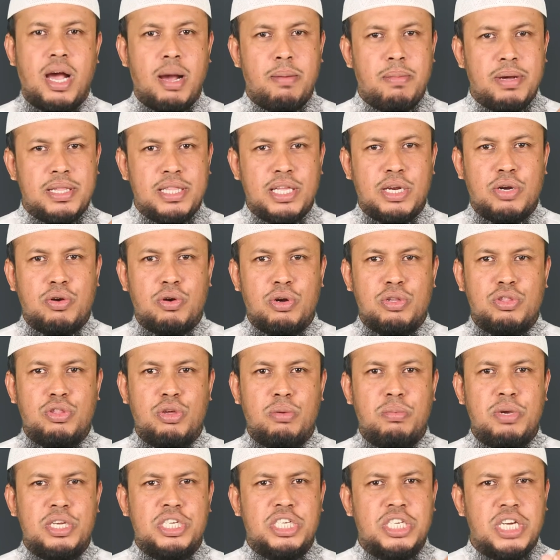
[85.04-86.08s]
আমাদের করতে
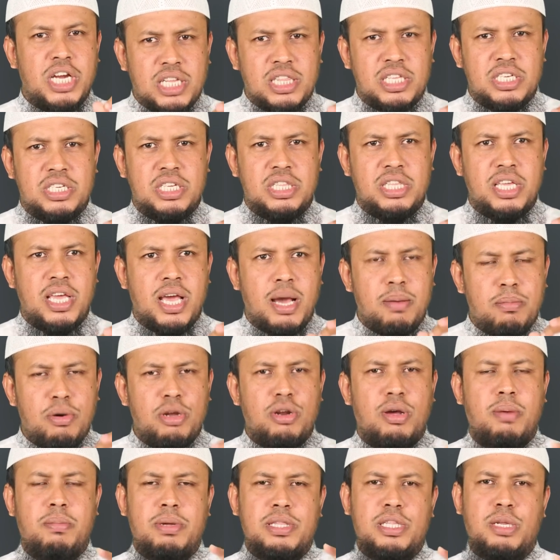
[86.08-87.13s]
হবে সাথে সাথে
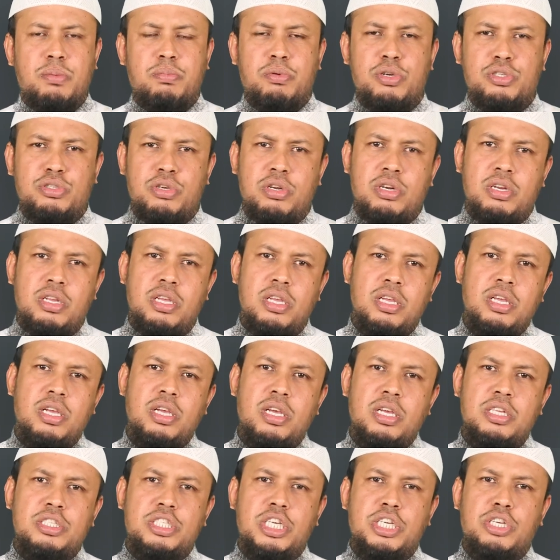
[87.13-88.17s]
এমনও আমাদের প্রয়োজন
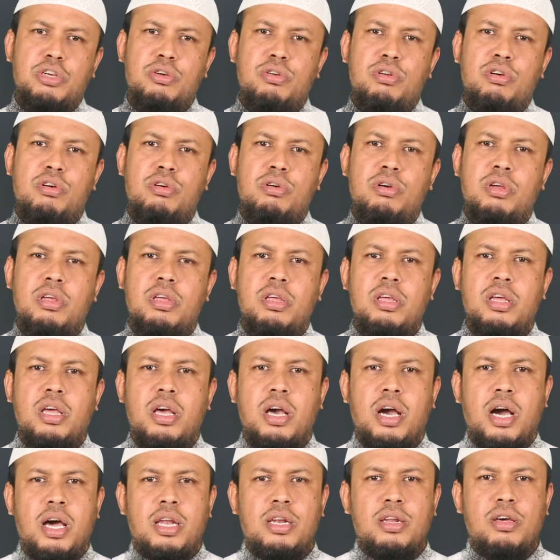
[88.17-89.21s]
যেটি হলো
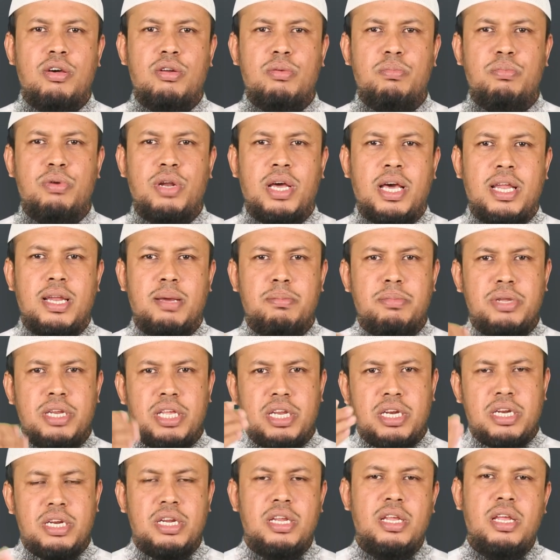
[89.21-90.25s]
আল্লাহ রব্বুল
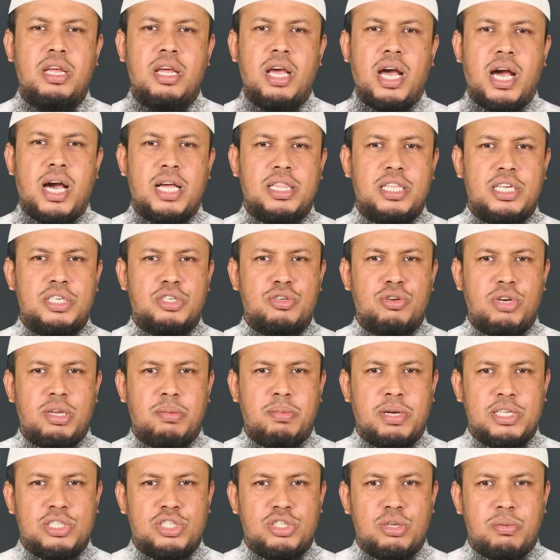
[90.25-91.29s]
আলমিনের আদেশগুলি
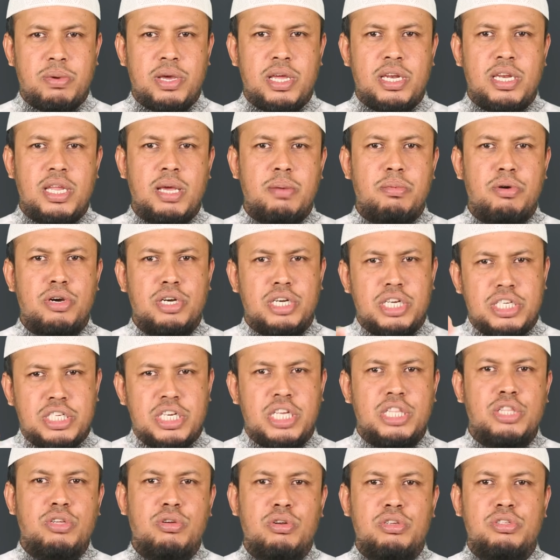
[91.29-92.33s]
বাস্তবায়ন এবং
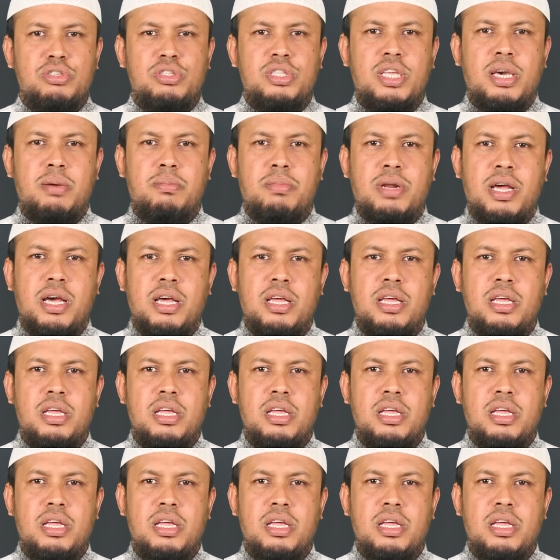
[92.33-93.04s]
নিষেধগুলি যদি আমরা